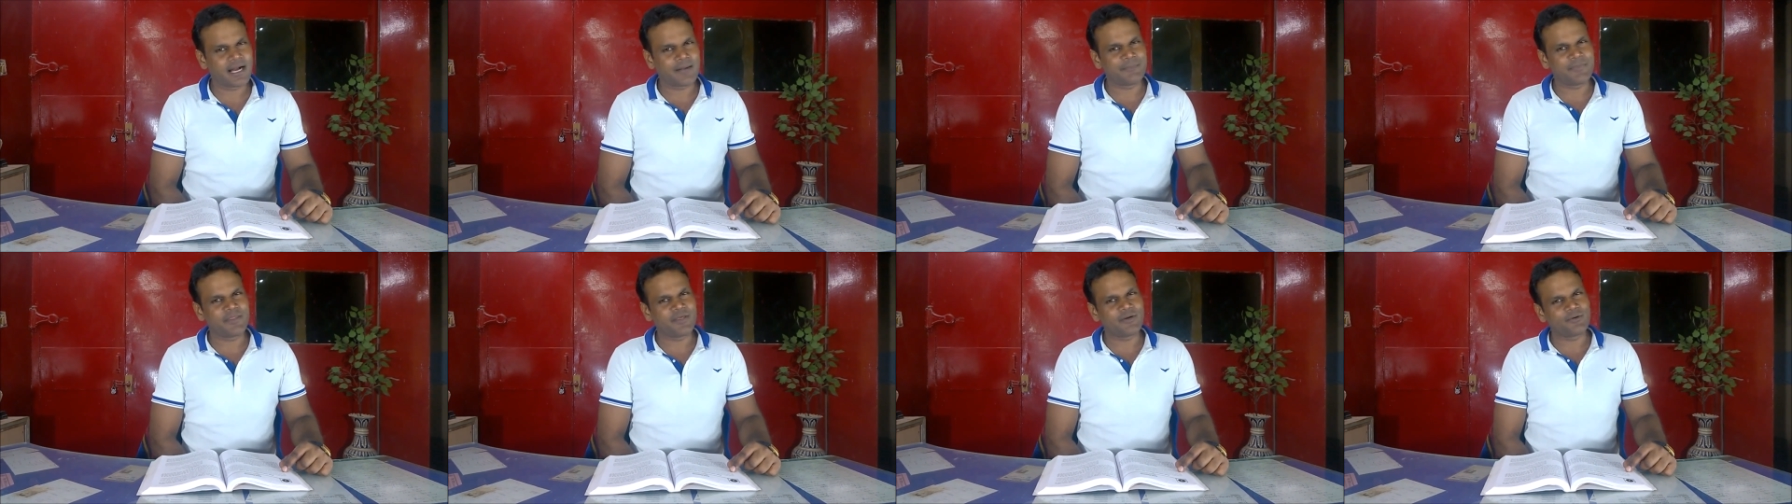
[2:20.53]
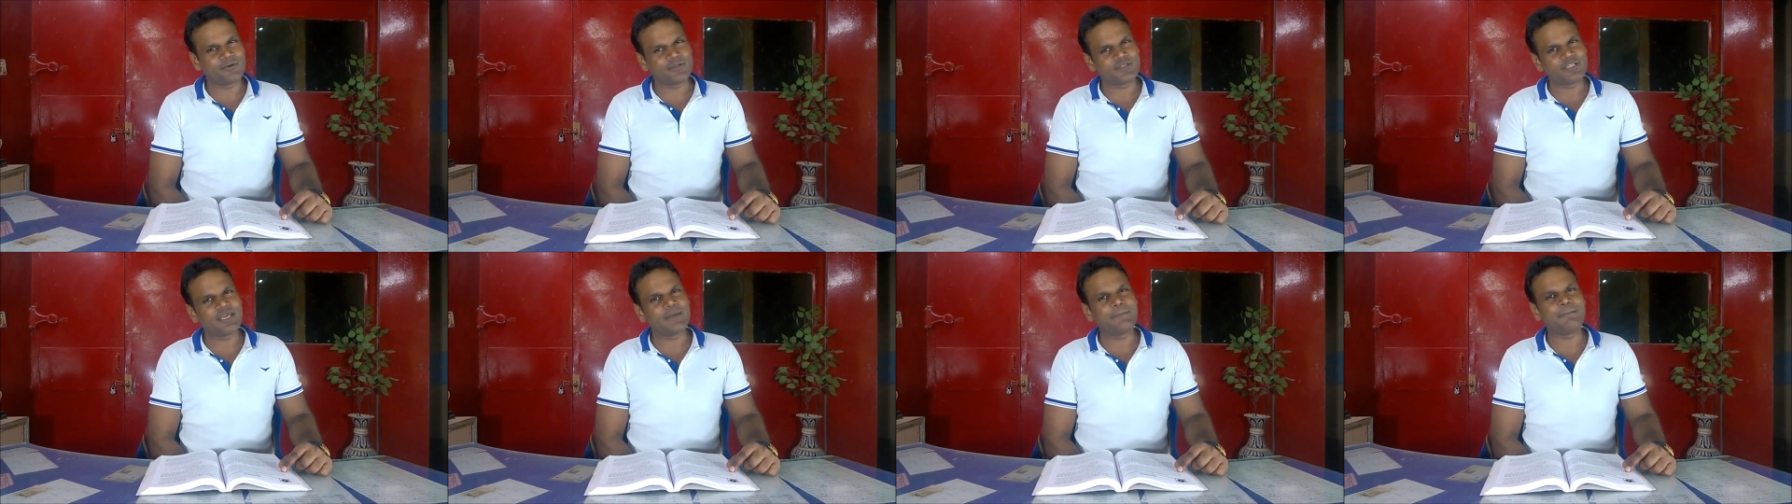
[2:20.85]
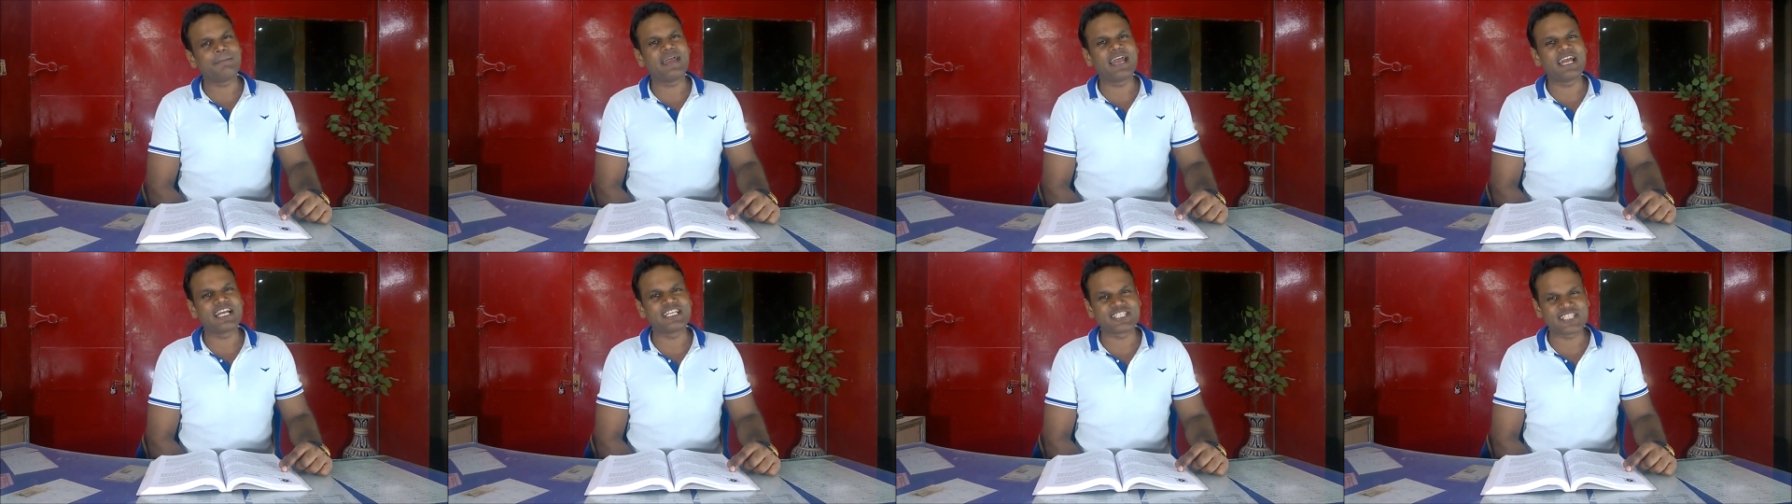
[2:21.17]
अपनी खुद की
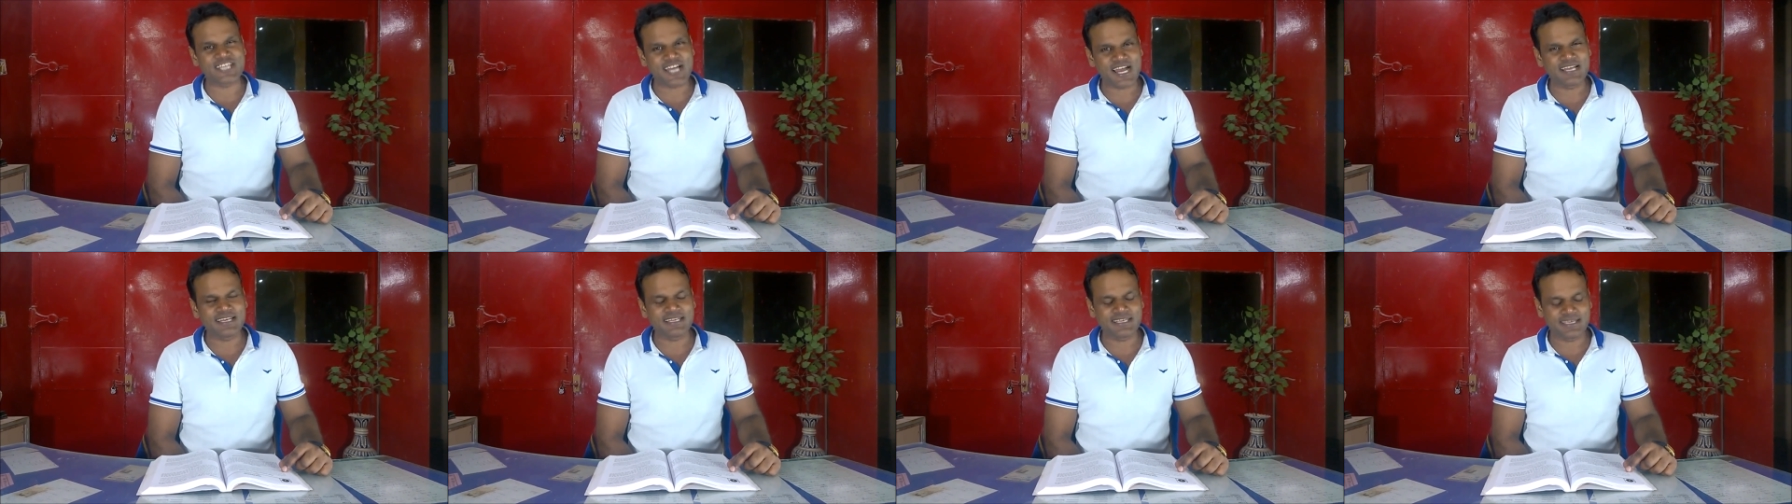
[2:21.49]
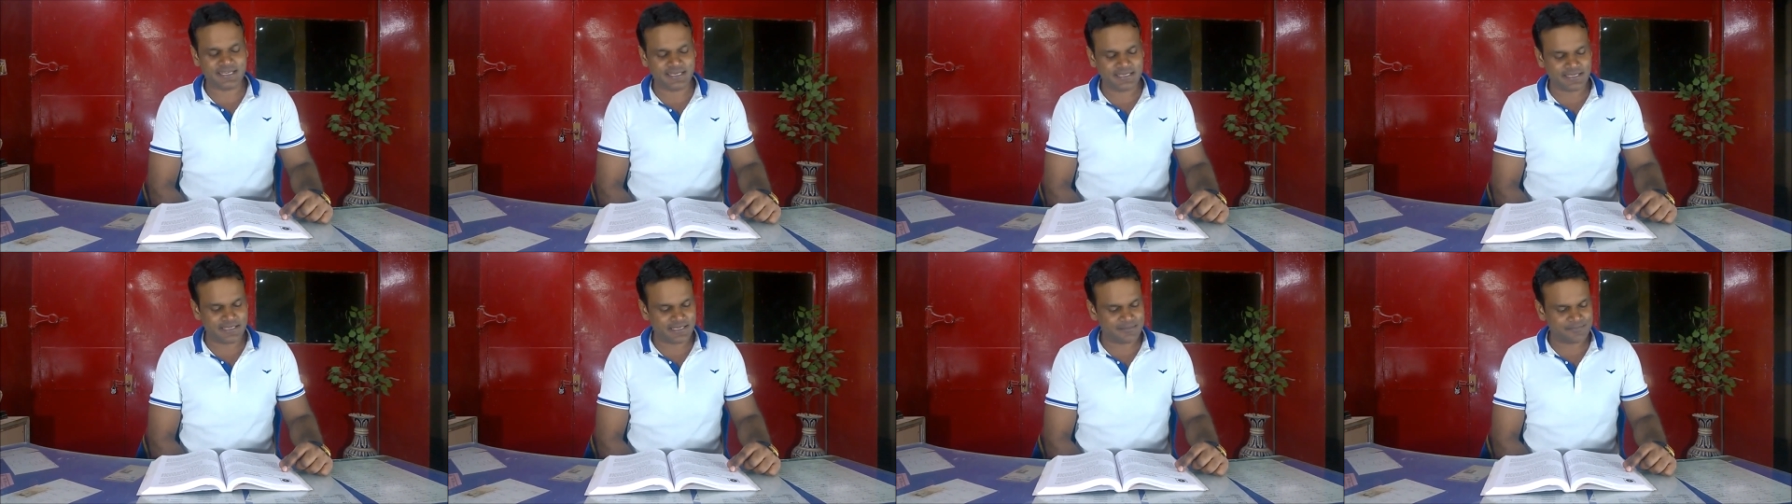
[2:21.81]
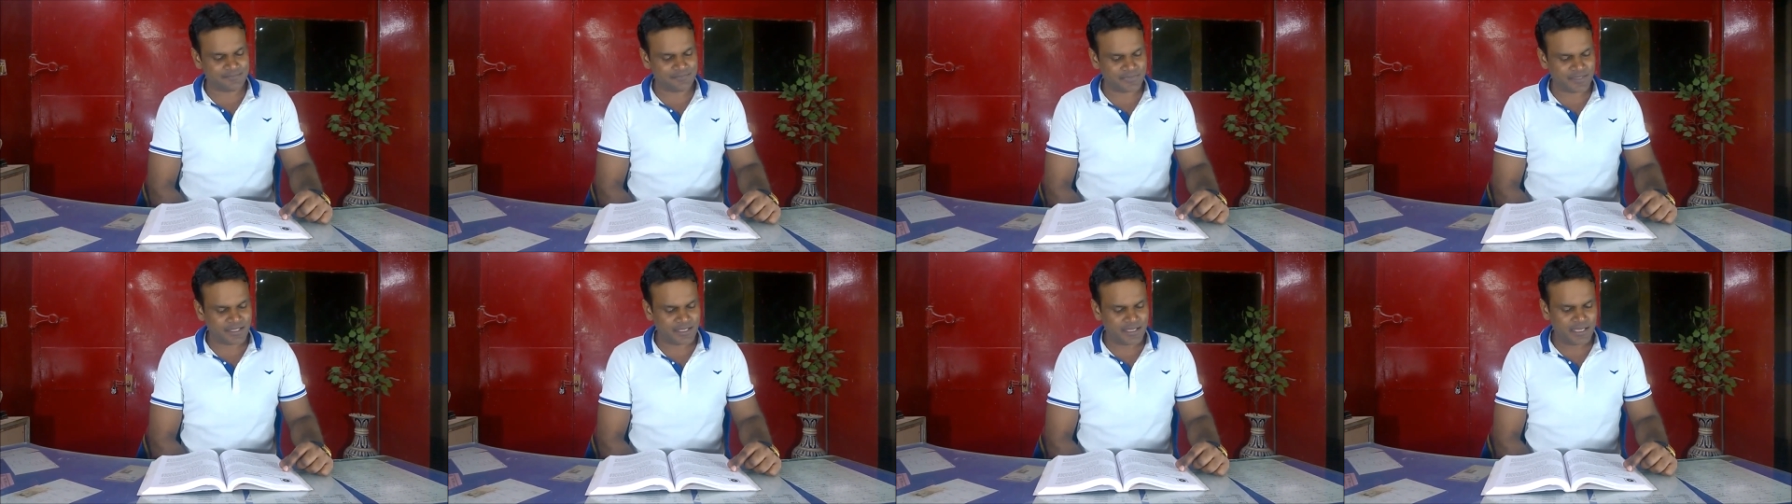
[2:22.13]
पहचान के
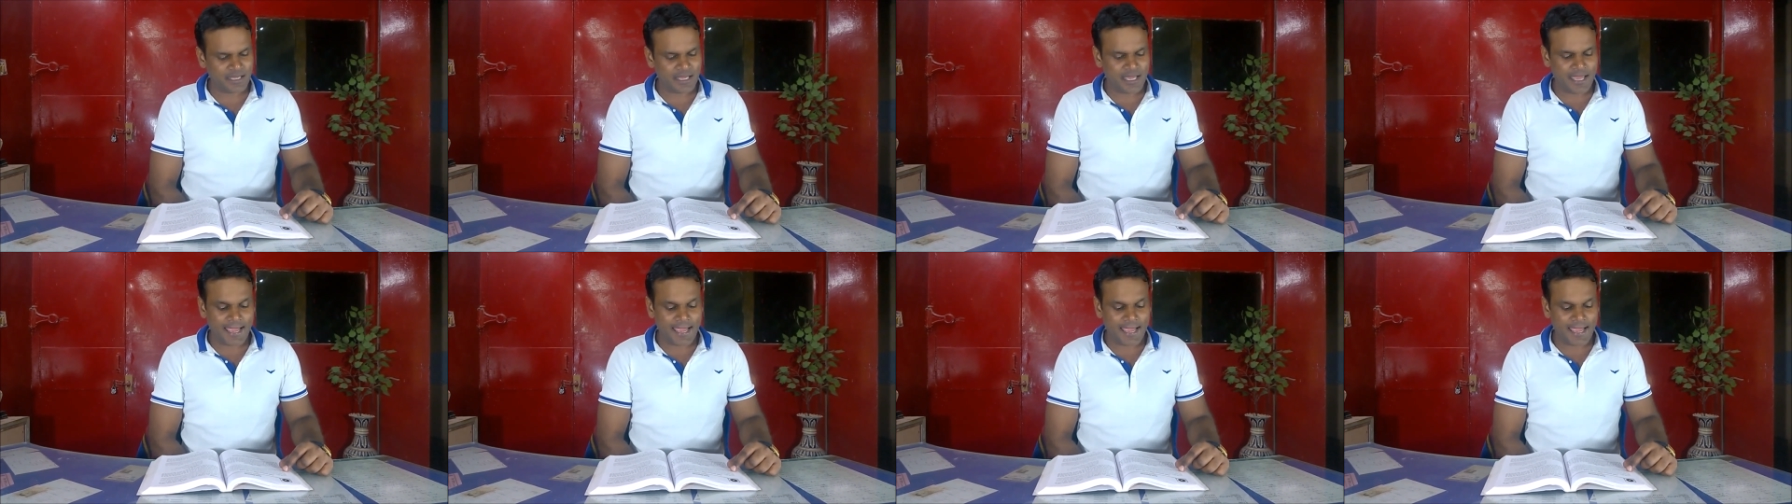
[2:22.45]
लिए